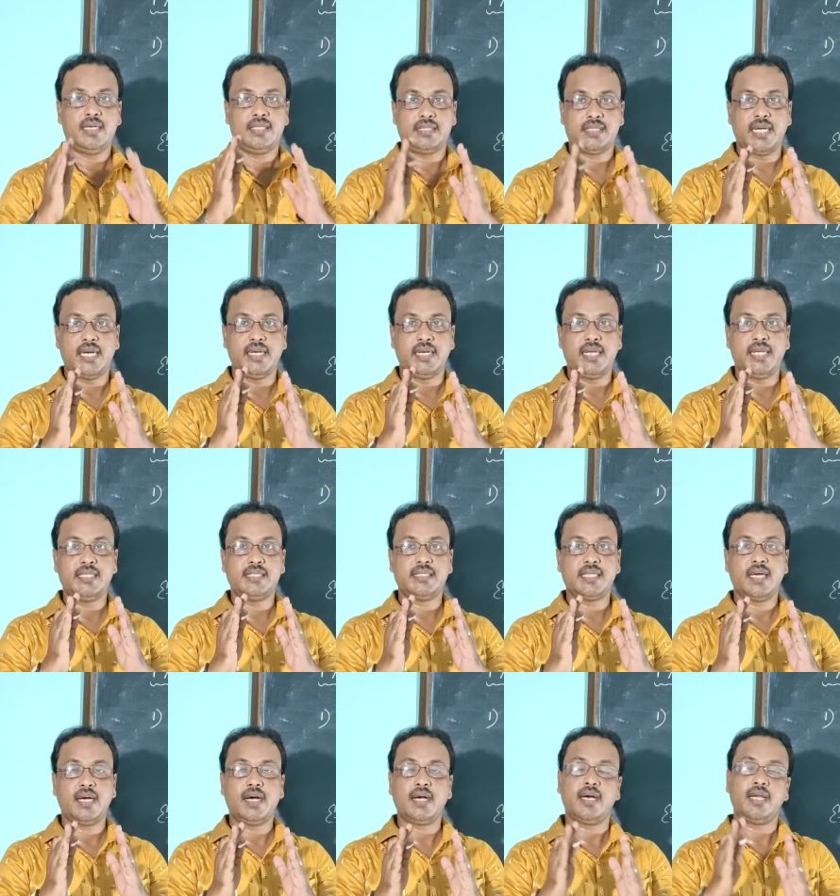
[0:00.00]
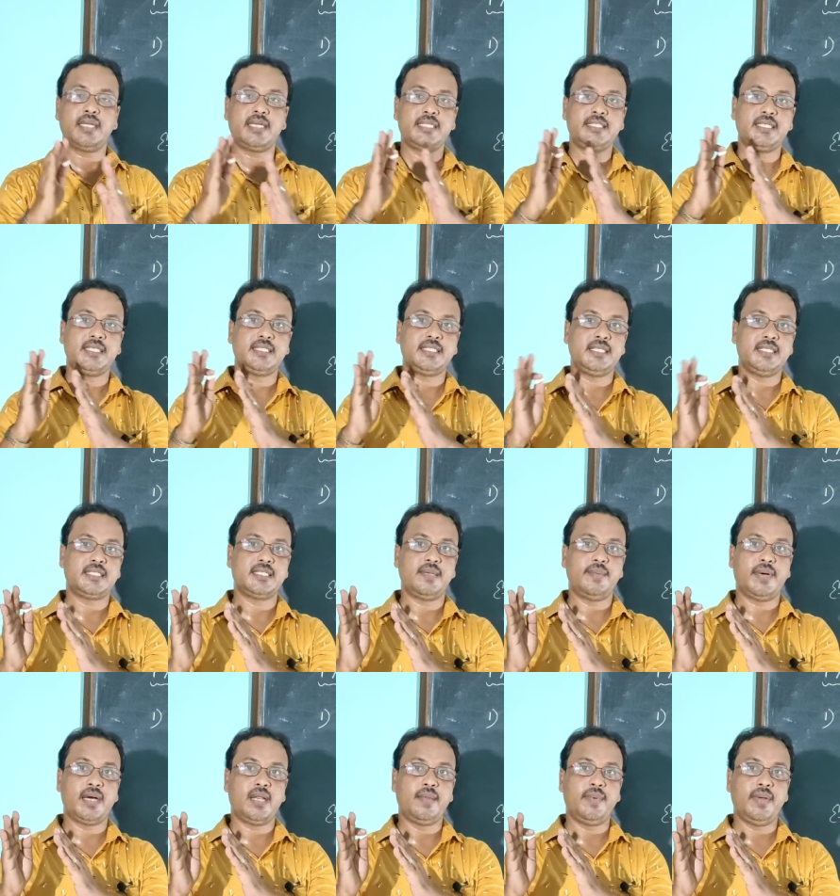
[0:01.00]
सेंटेंस अगर किसी चीज़ के
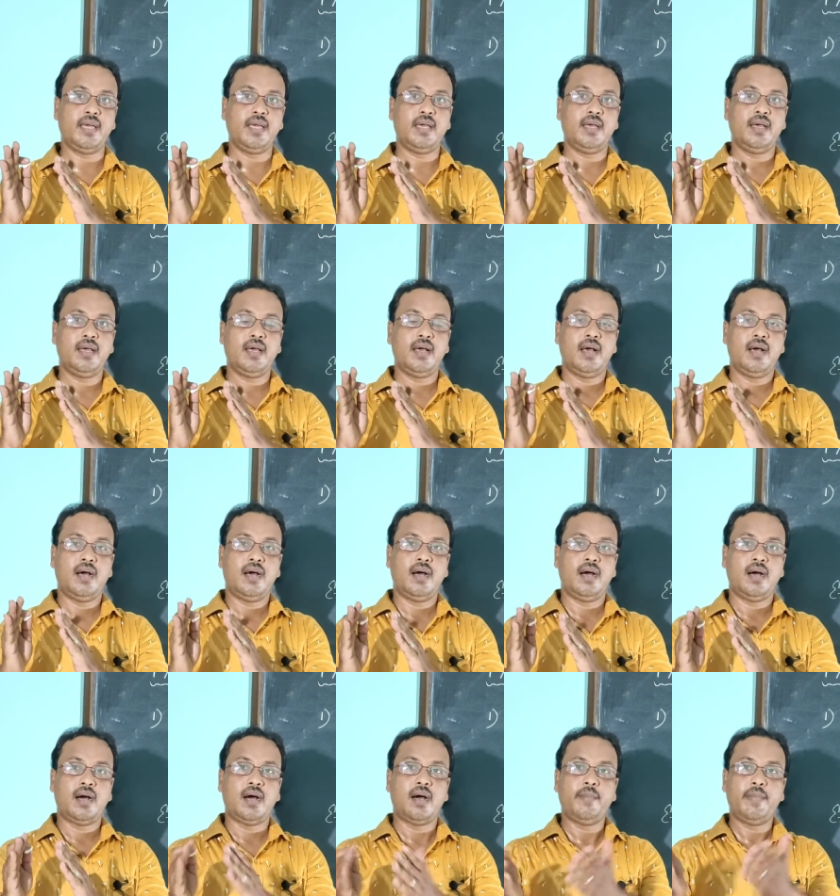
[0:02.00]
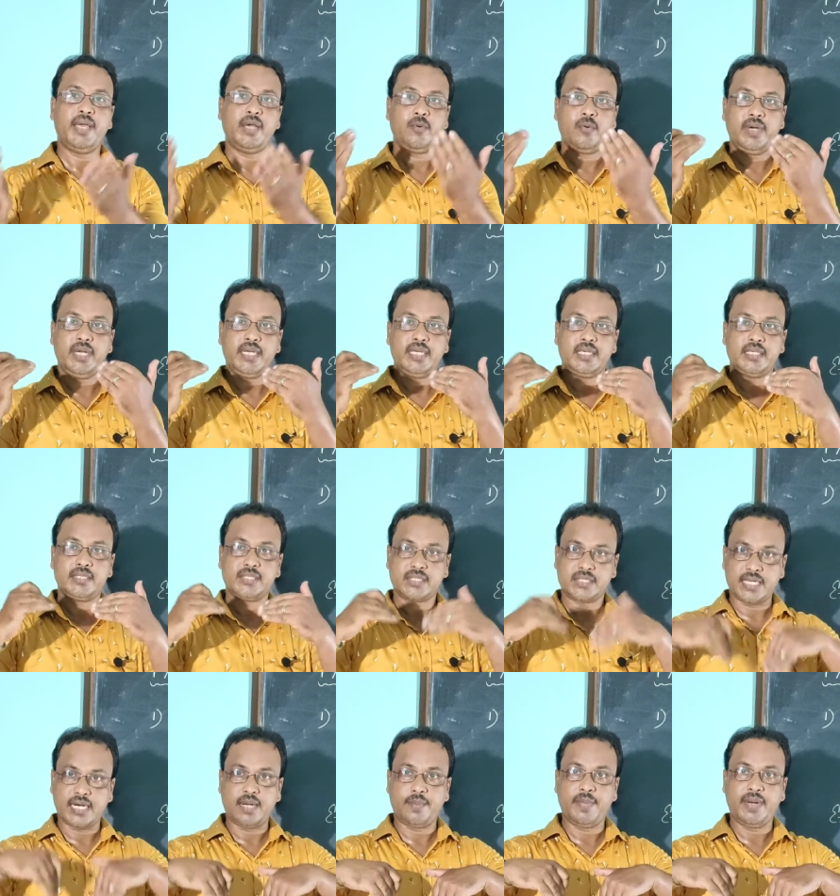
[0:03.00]
बारे में हमें कोई
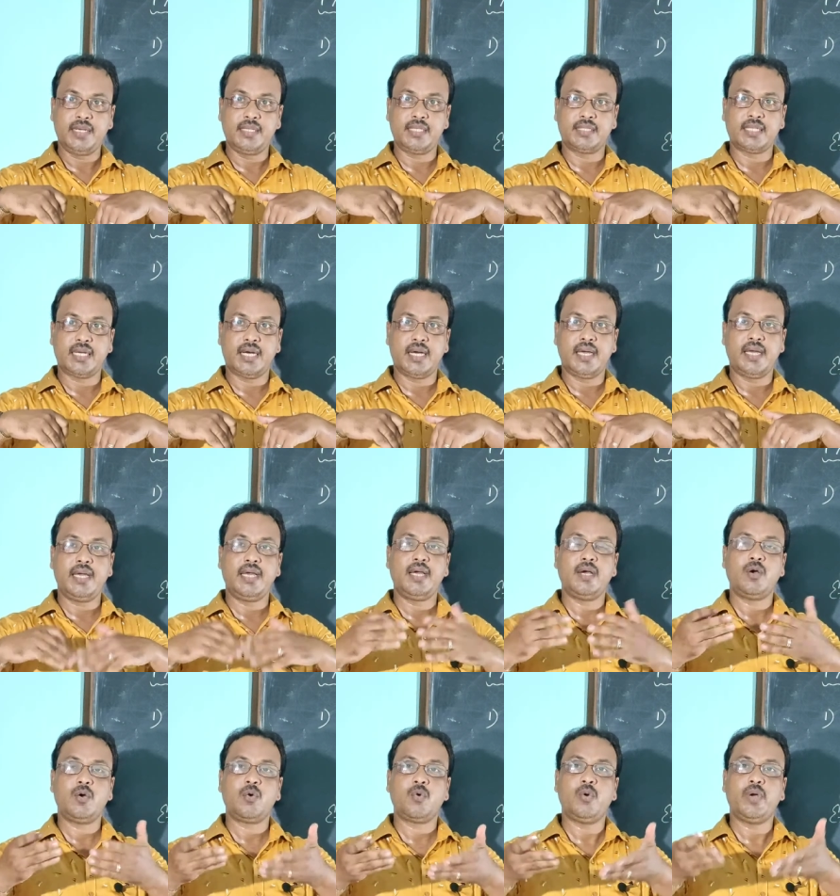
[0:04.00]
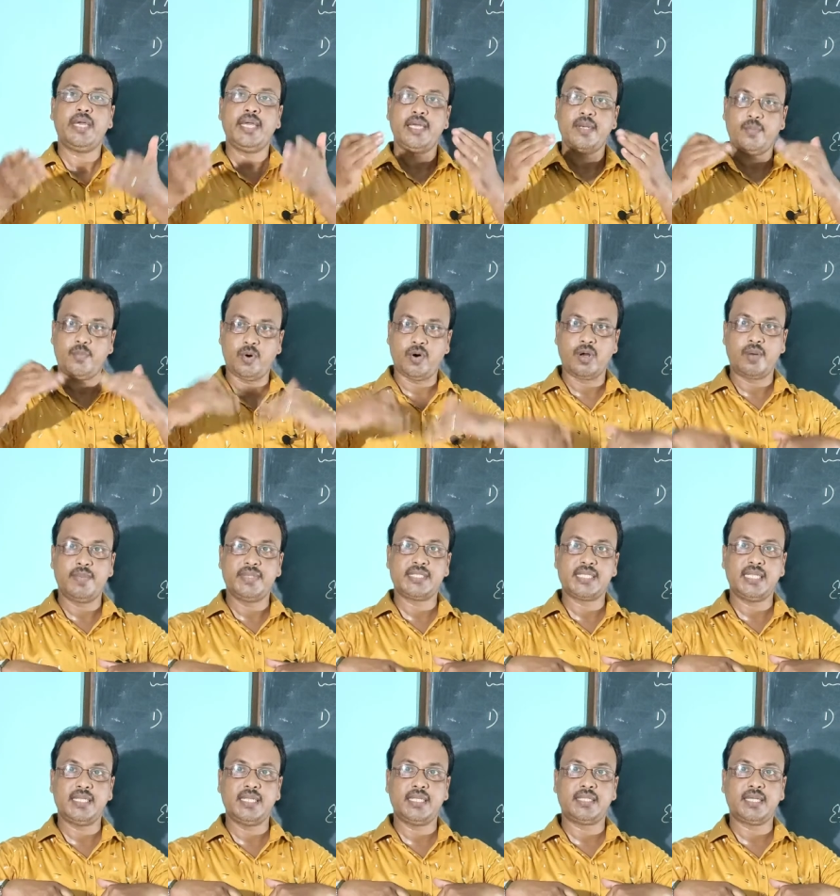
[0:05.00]
स्टेटमेंट देता है कोई
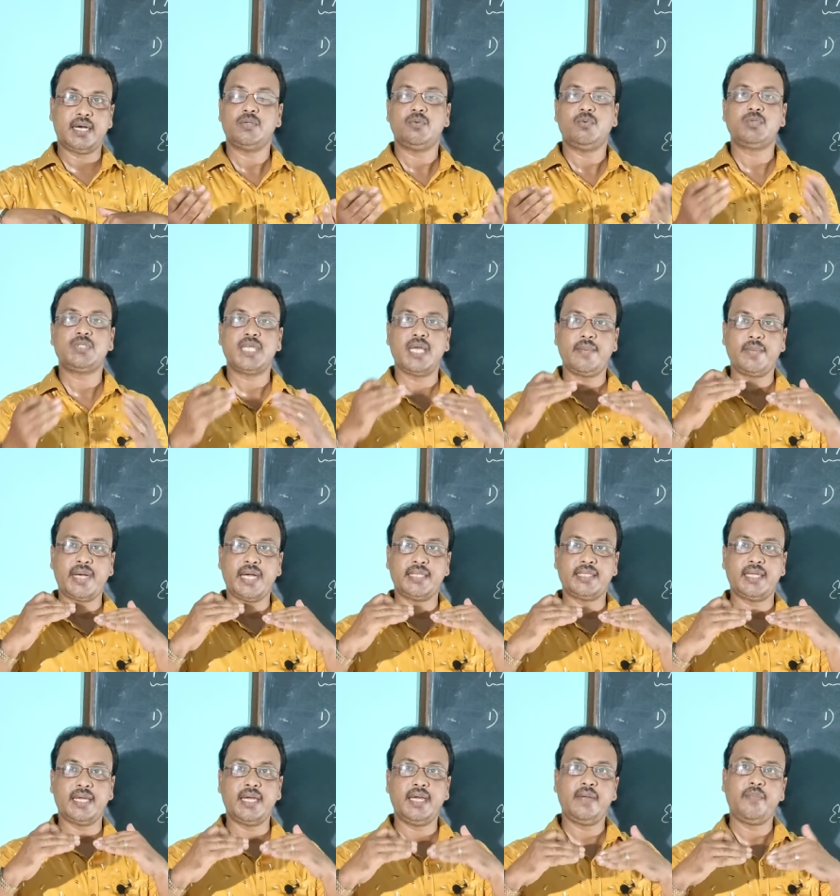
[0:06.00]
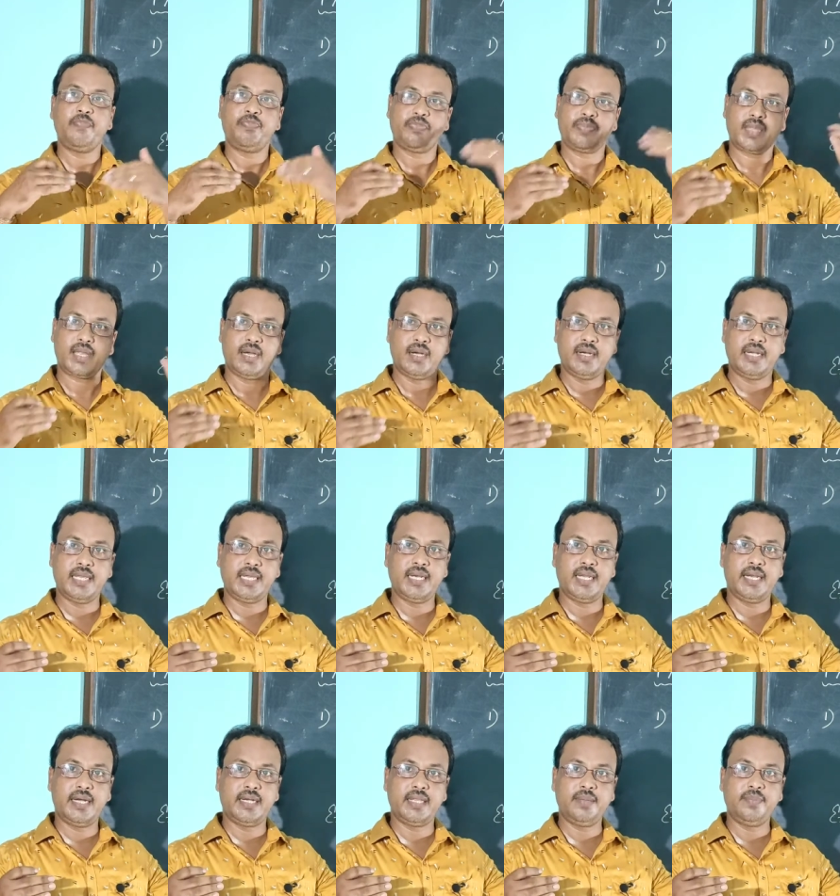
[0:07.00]
इन्फॉर्मेशन देता है उसे हम कहते हैं
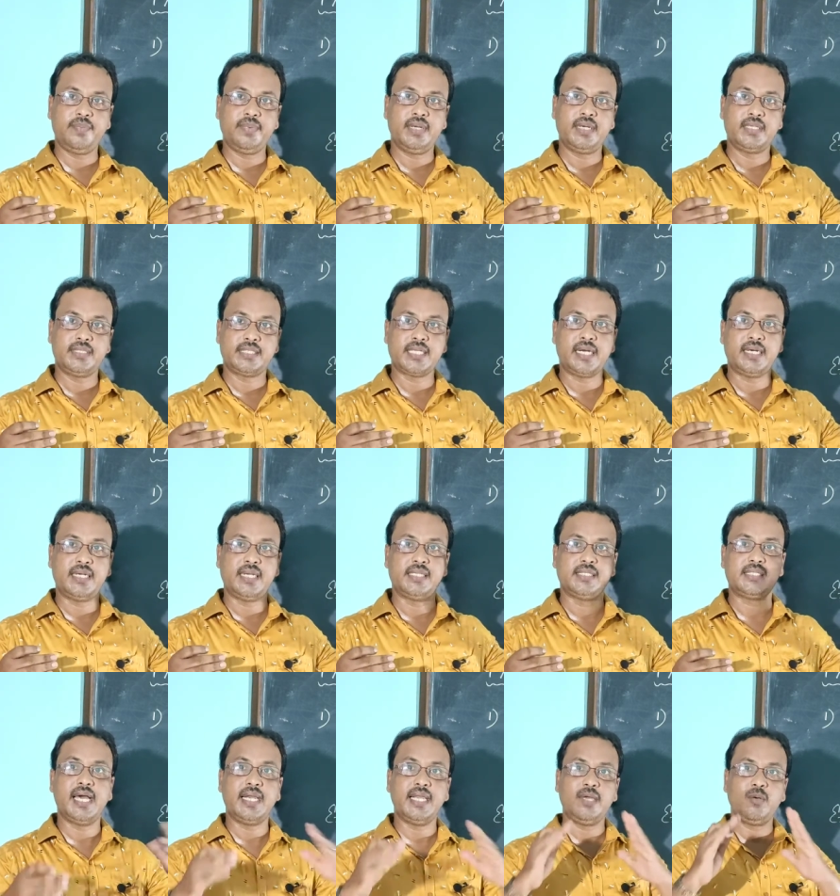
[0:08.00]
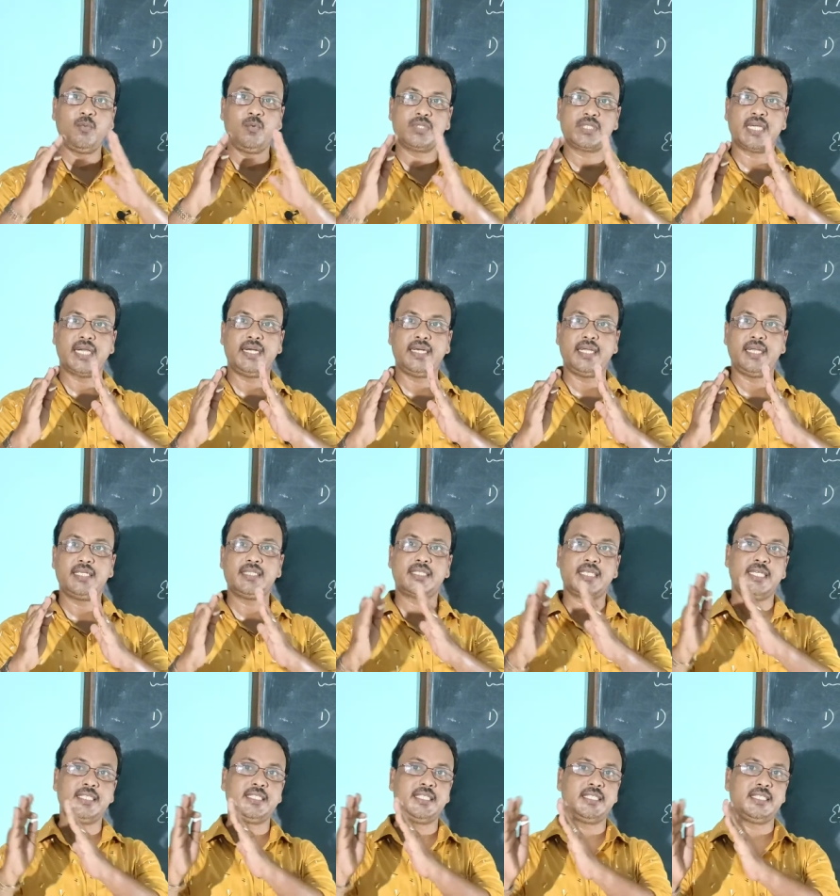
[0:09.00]
डिक्लेरेटिव सेंटेंस यानी वो सेंटेंस
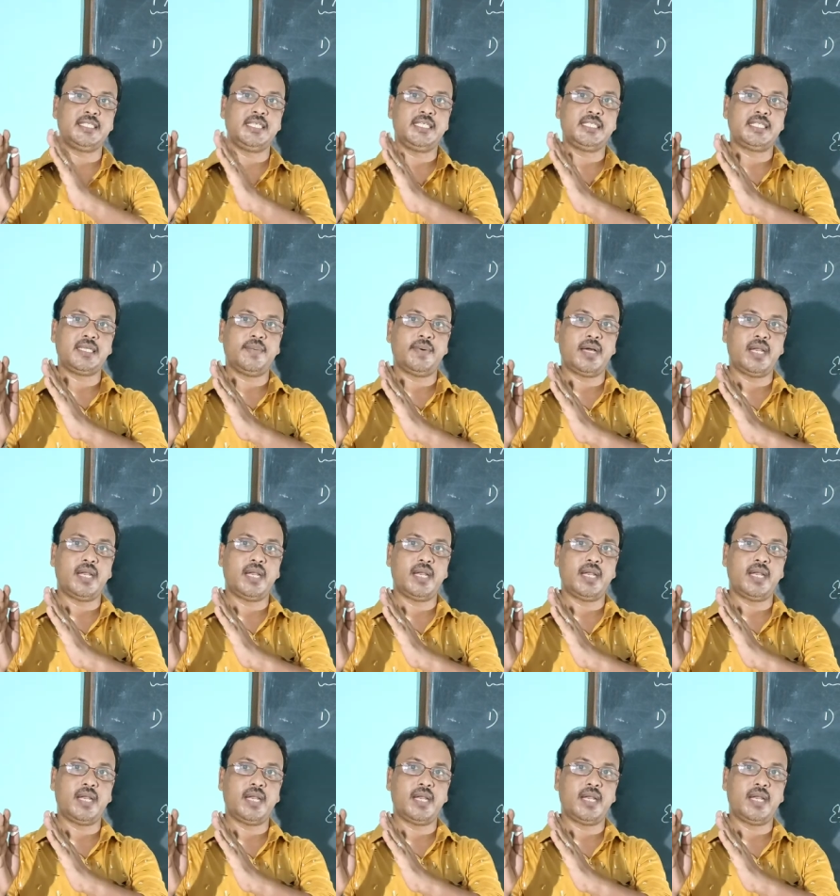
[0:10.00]
किसी चीज़ के